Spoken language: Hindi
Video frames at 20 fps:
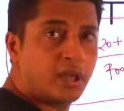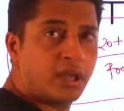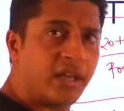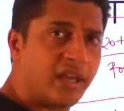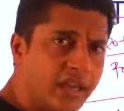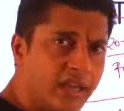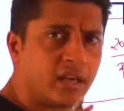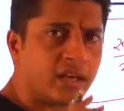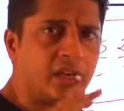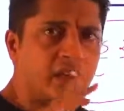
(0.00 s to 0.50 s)

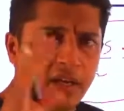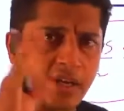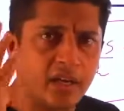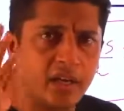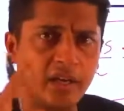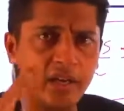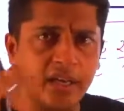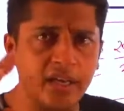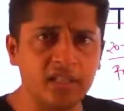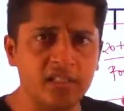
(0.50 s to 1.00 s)
एक
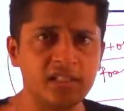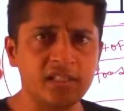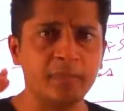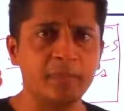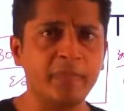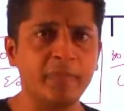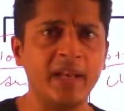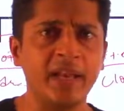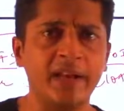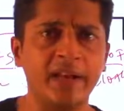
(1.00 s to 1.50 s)
एक
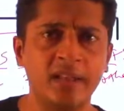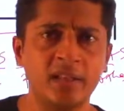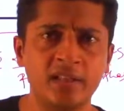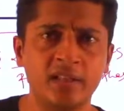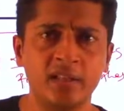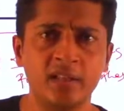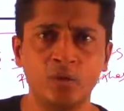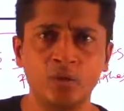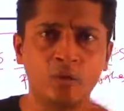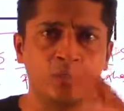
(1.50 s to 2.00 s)
सिंपल आइडिया
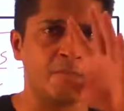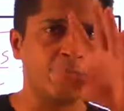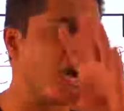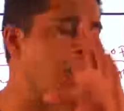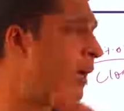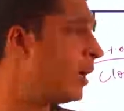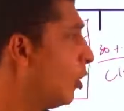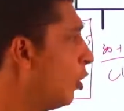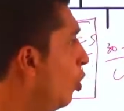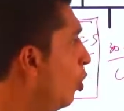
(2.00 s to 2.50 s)
देता हूं
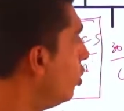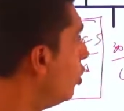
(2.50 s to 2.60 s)
मान लो